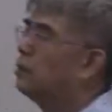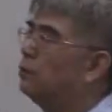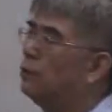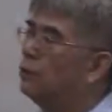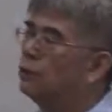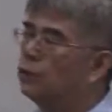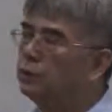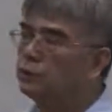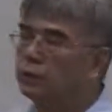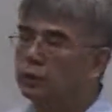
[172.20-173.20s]
serial 的
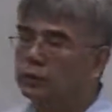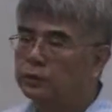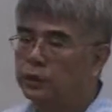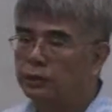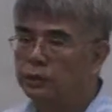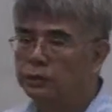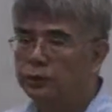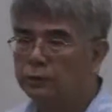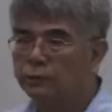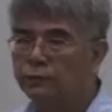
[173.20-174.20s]
一种的相关
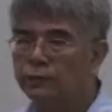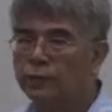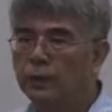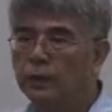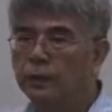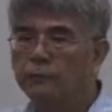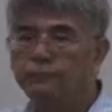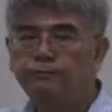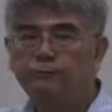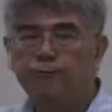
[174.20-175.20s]
性，啊，
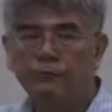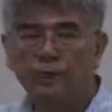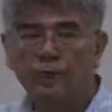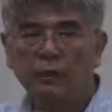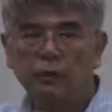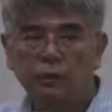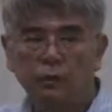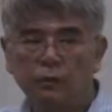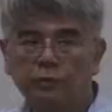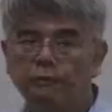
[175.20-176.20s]
连
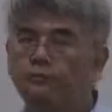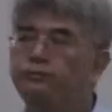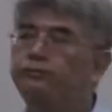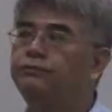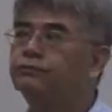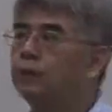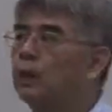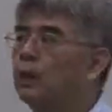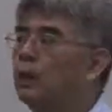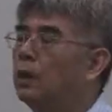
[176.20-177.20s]
续的。
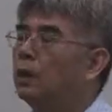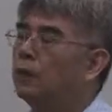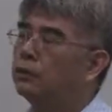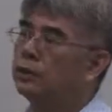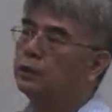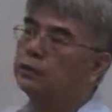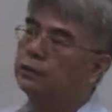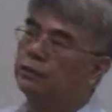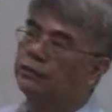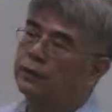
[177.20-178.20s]
那有这样的
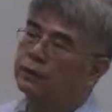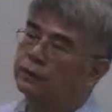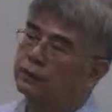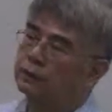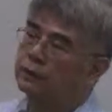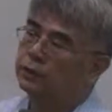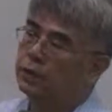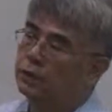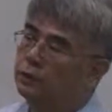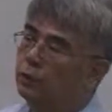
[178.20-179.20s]
现象发生的时候呢，
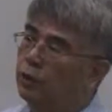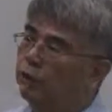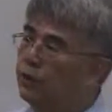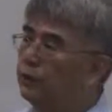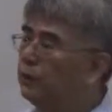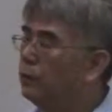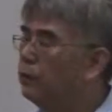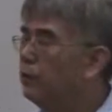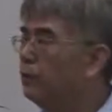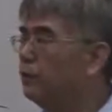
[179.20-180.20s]
当然违反的
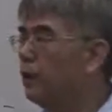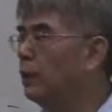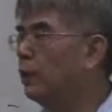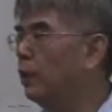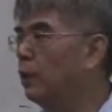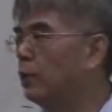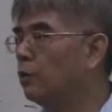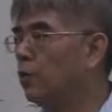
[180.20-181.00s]
我们在回